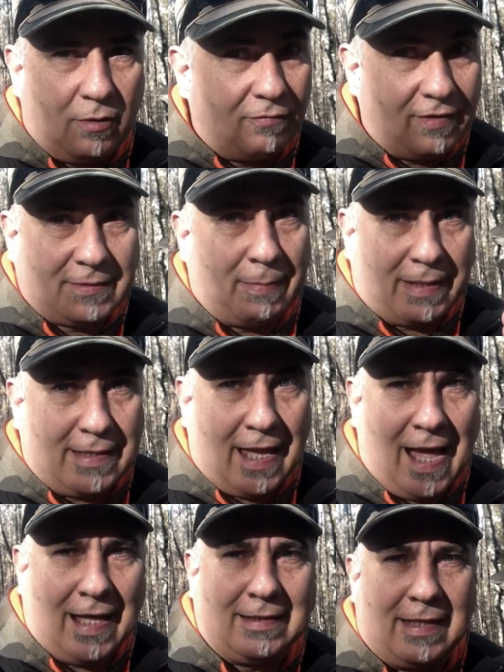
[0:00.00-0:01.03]
non vi
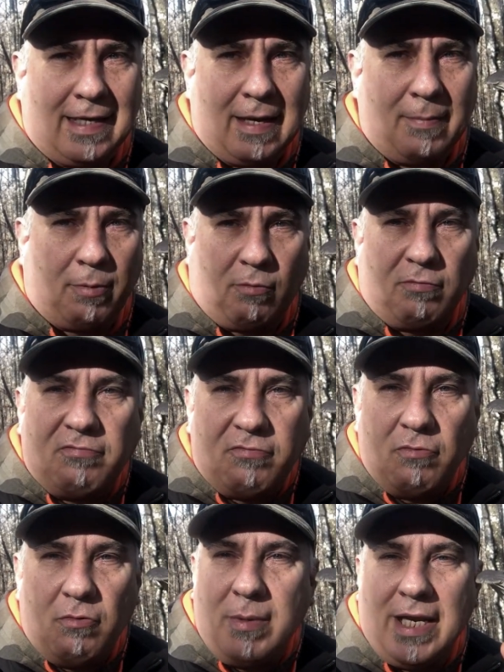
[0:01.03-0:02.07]
aspettate
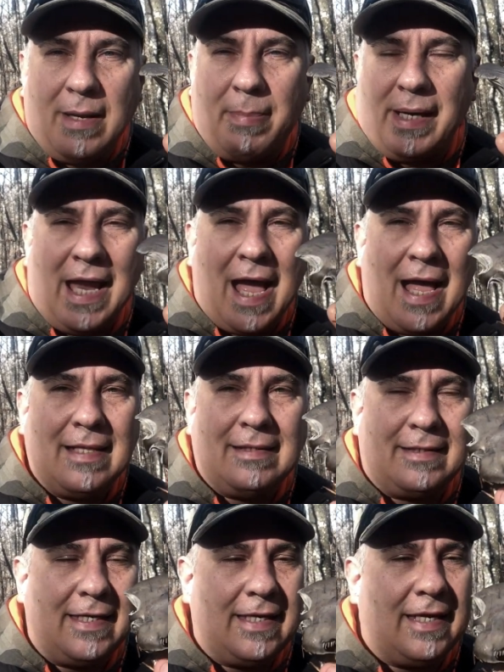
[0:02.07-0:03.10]
profumi
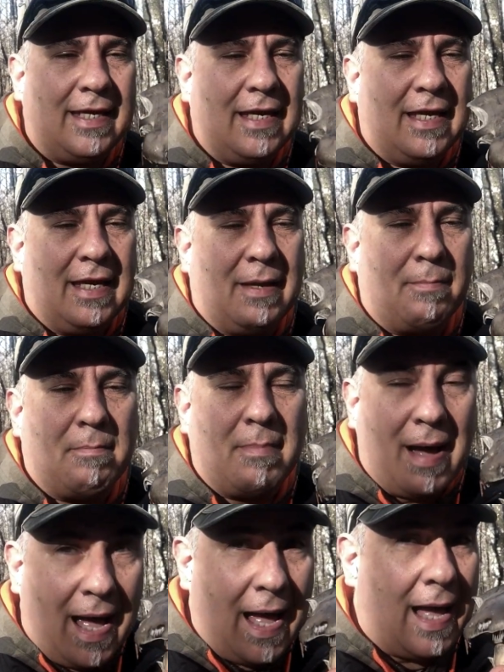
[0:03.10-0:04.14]
inebrianti
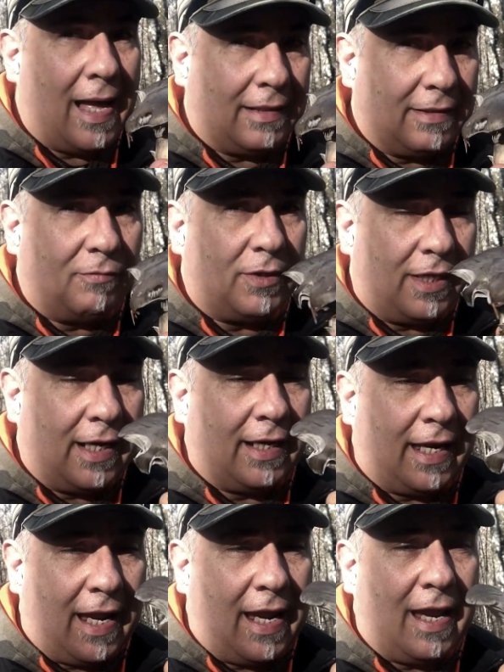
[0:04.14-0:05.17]
ma devo dire
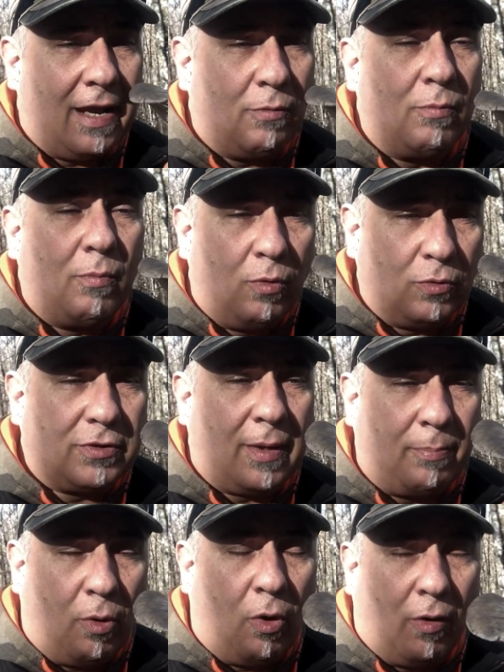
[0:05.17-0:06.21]
che ha un buon
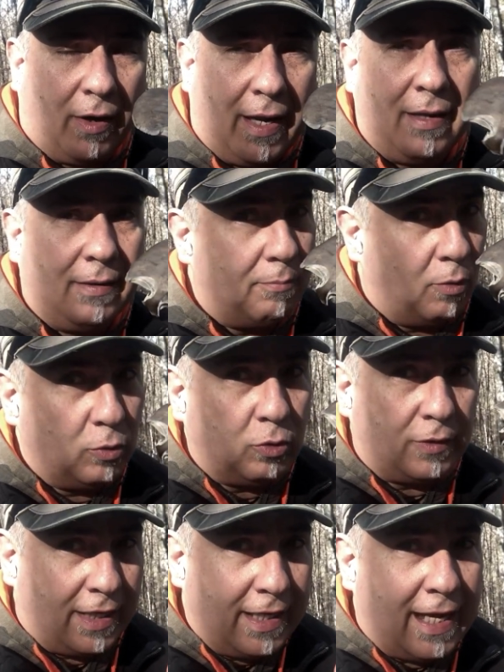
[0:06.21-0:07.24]
sapore, molto
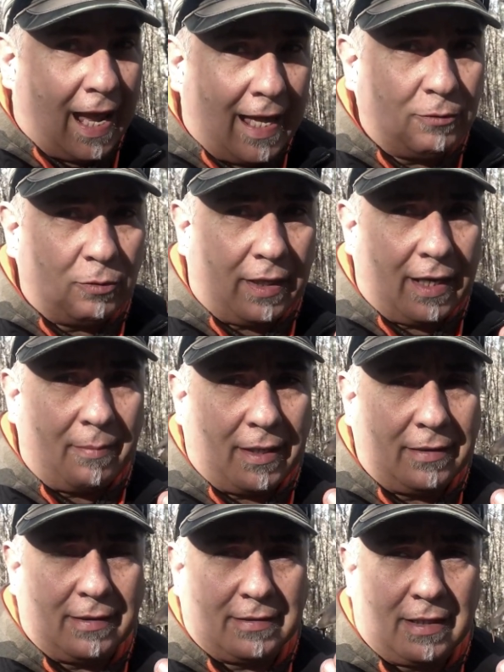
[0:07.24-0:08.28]
delicato,
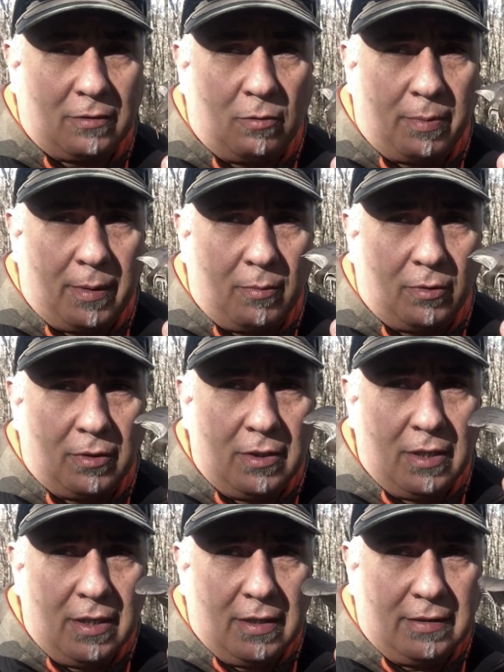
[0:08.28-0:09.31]
chiaramente essendo il
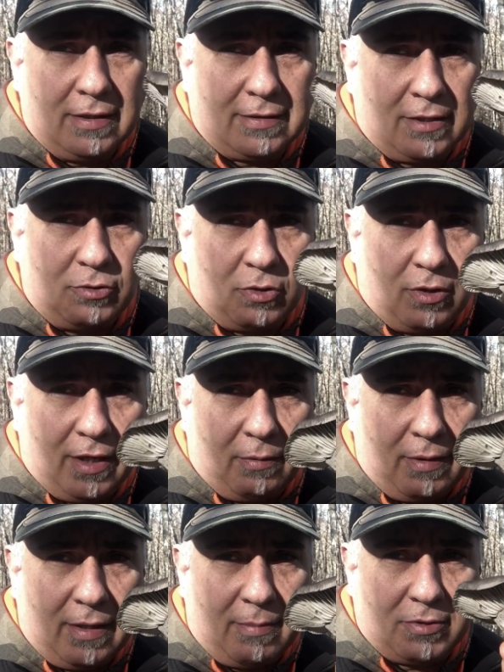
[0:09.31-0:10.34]
primo di stagione,
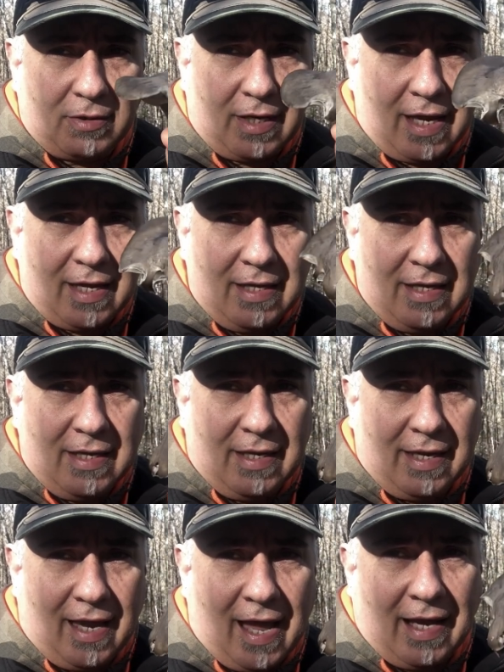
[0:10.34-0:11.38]
quindi bisogna
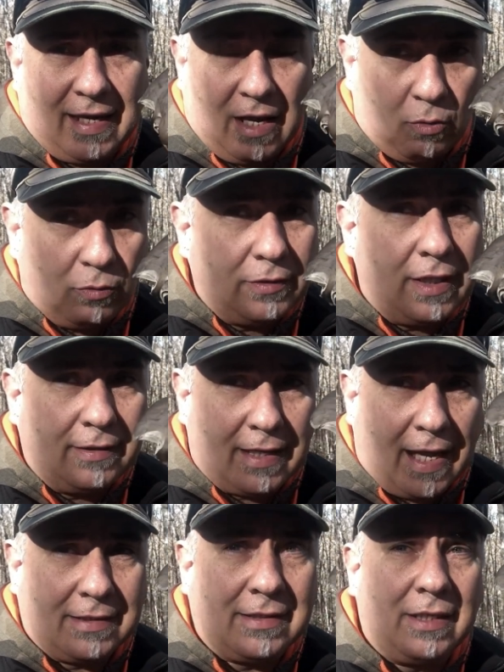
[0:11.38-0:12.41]
eh, anche
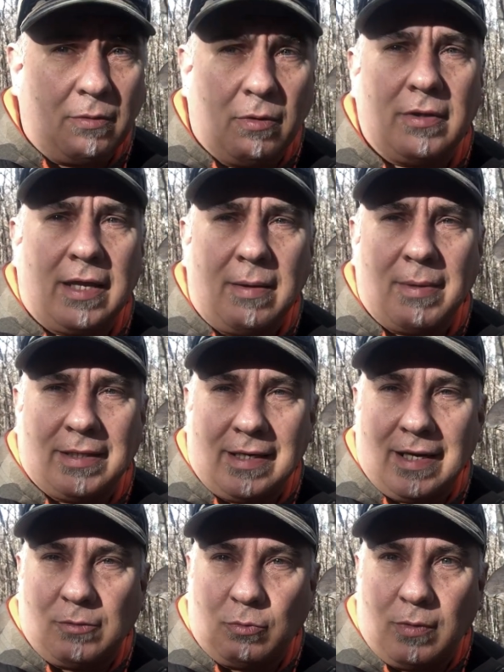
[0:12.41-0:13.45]
accontentarsi di quello che Madre
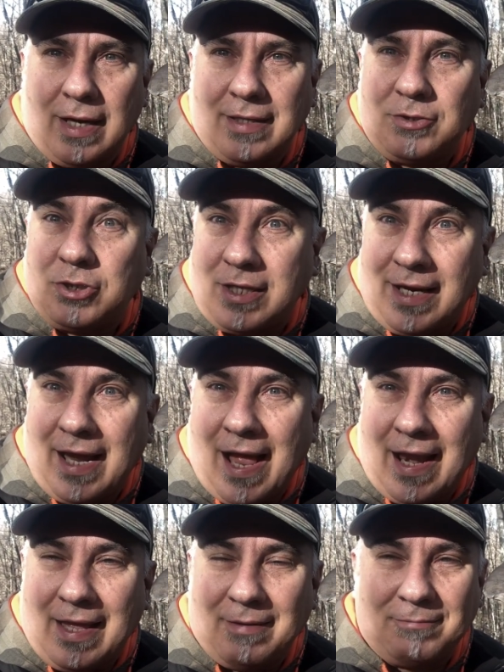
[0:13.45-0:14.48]
Natura ci
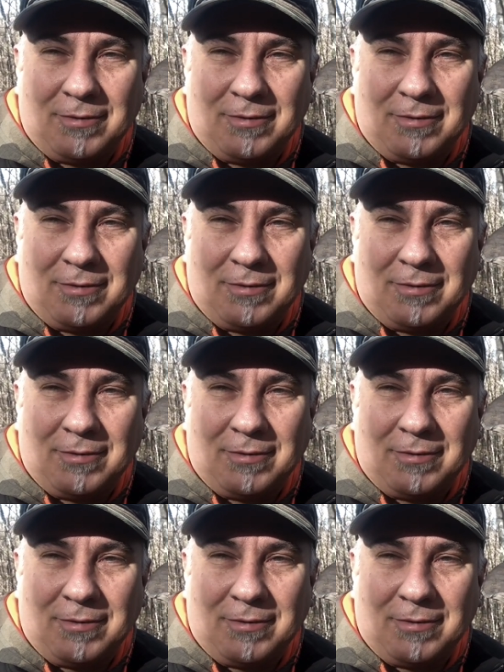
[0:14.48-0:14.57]
regala.